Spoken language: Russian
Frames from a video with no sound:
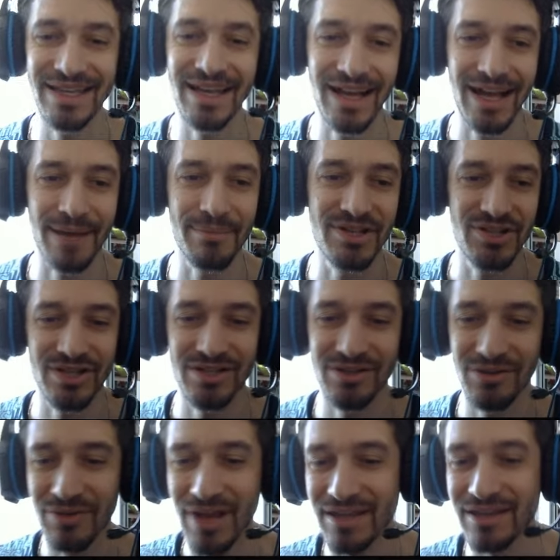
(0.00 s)
игрока
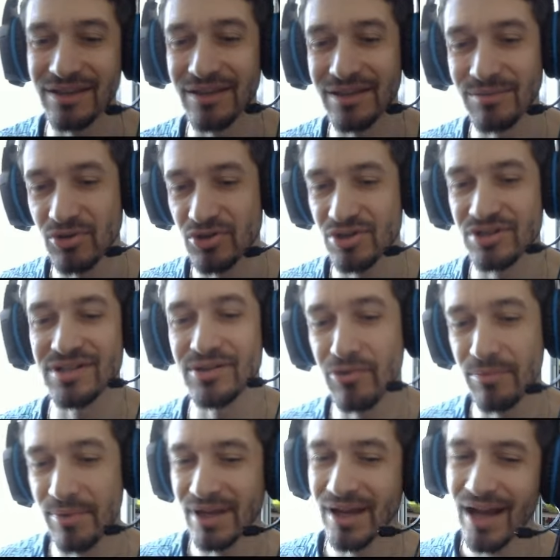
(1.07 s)
Манчестер Юнайтед, немножко за него
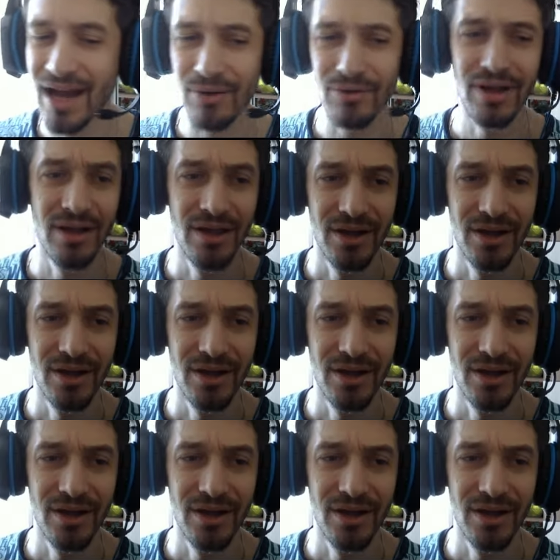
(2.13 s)
поиграл.